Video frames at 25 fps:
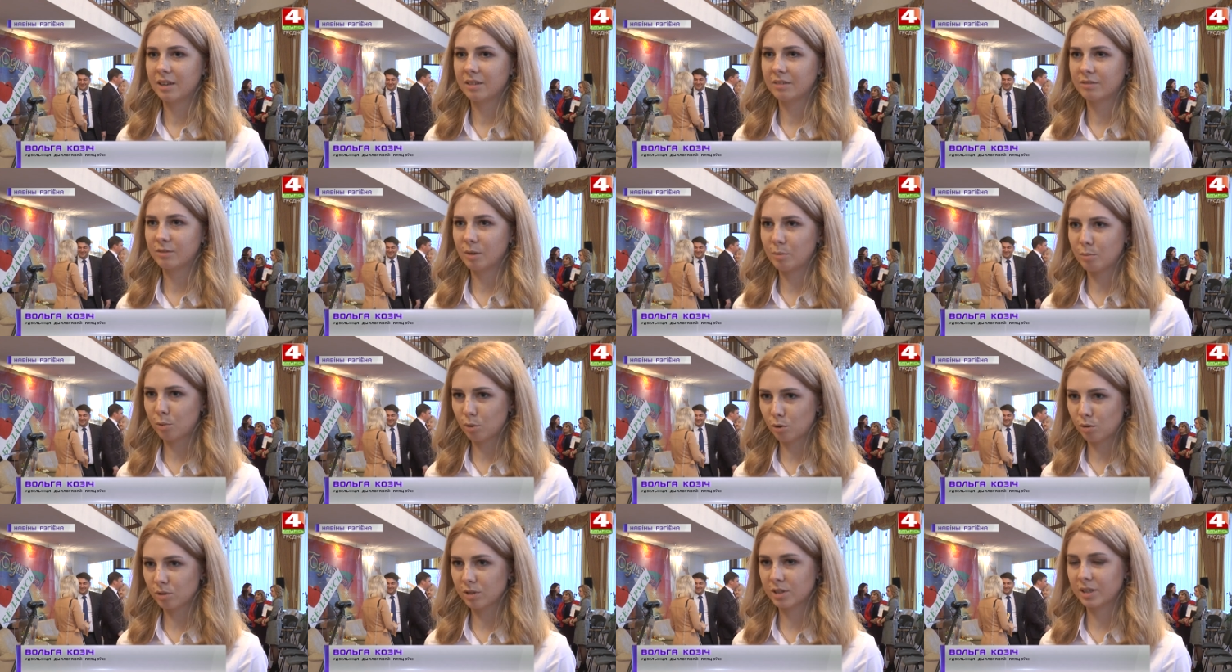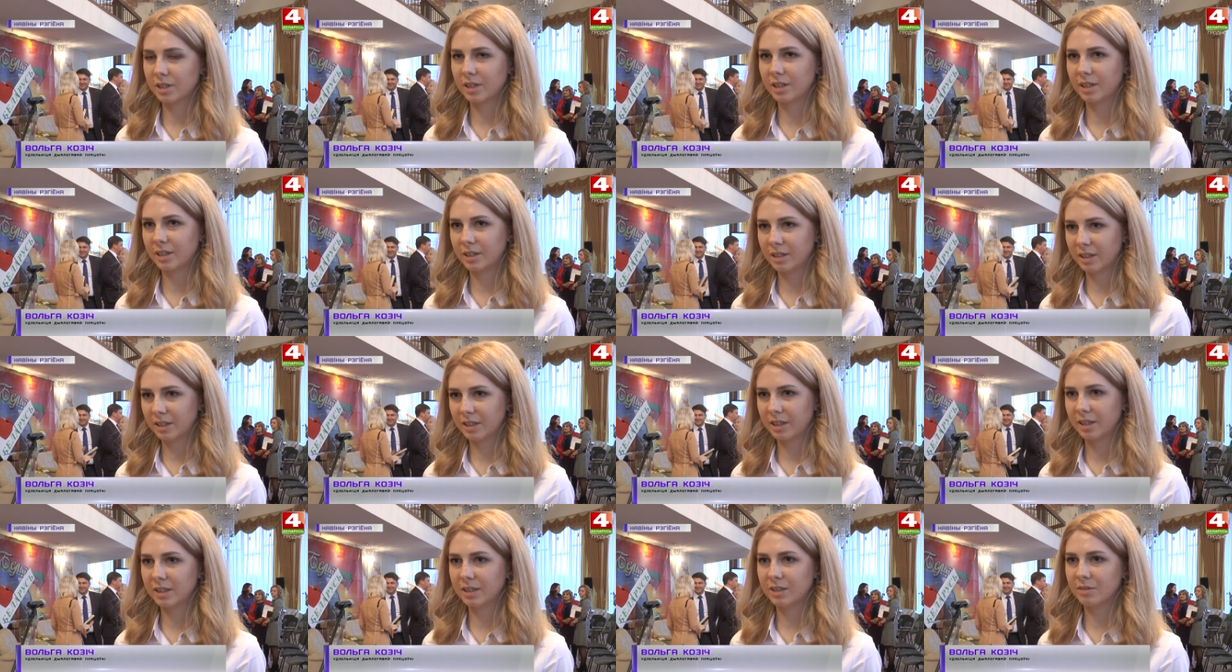вопросы и
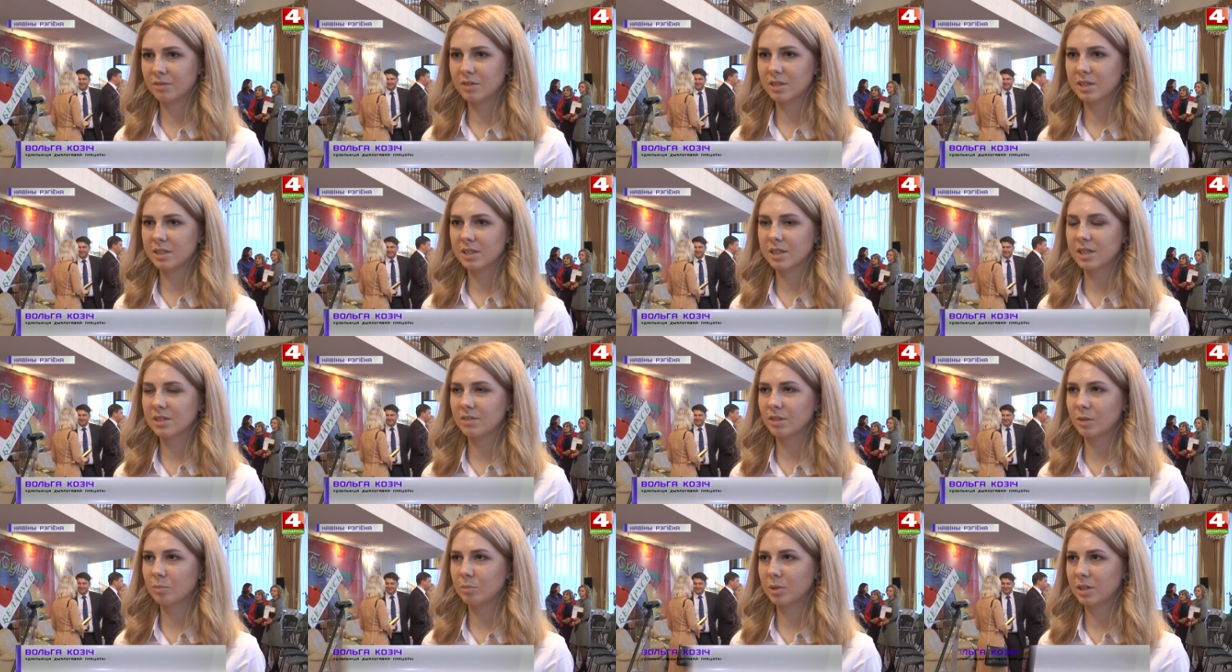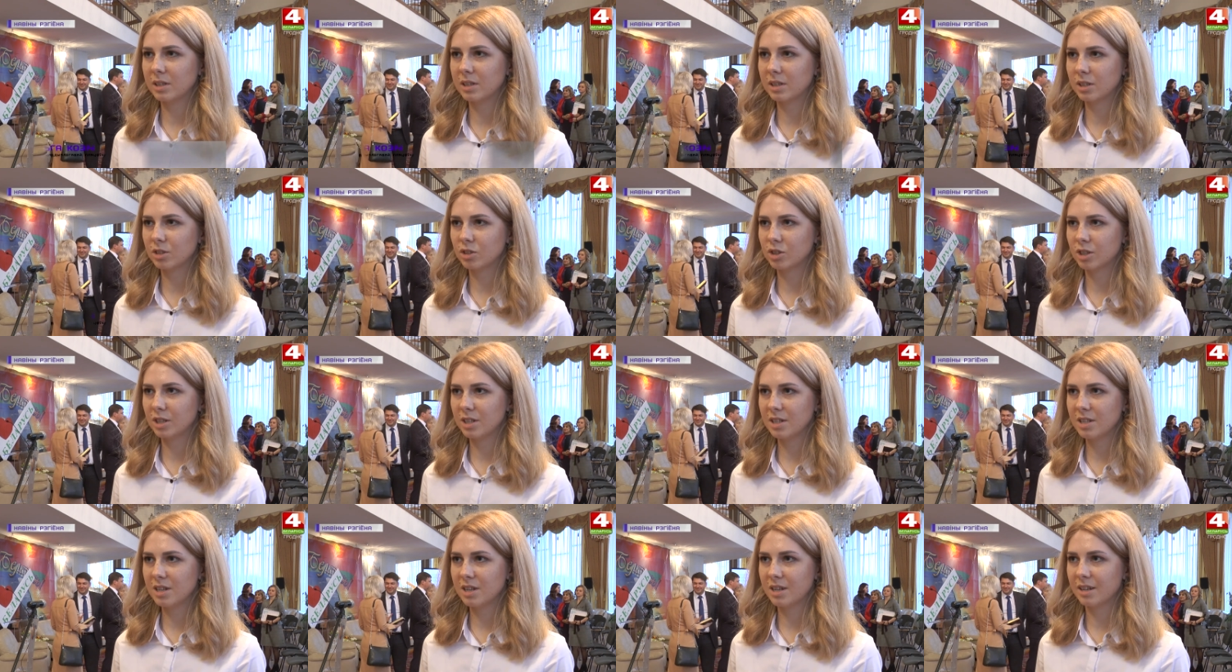какие-то внести свои
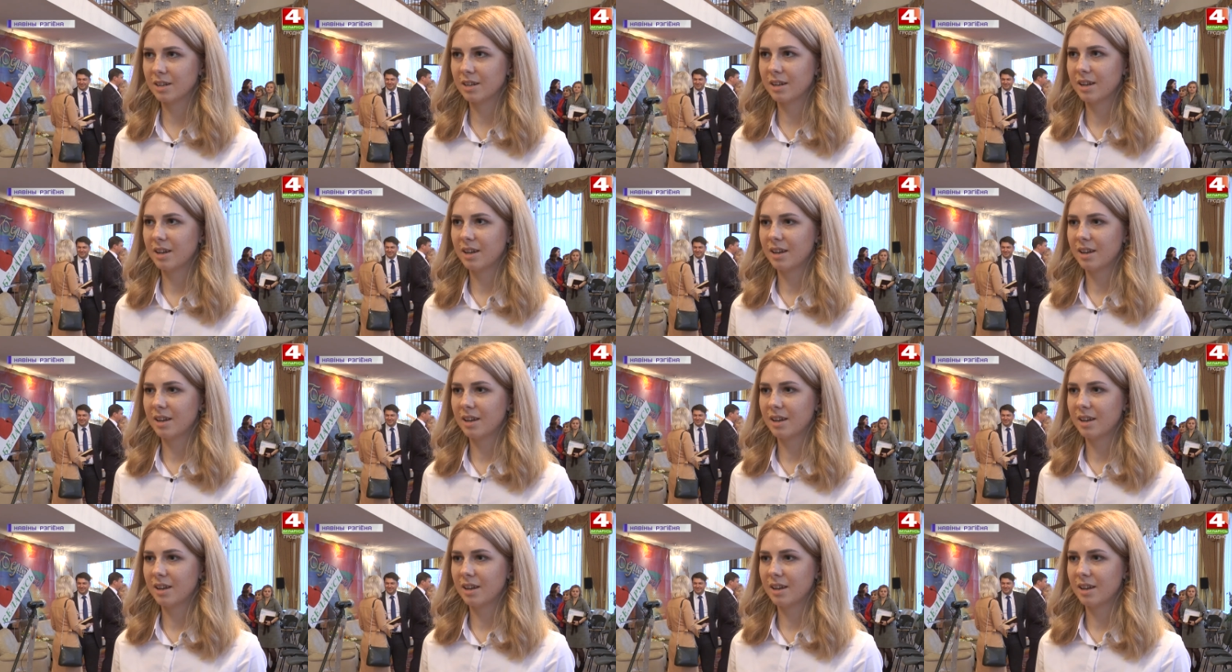предложения.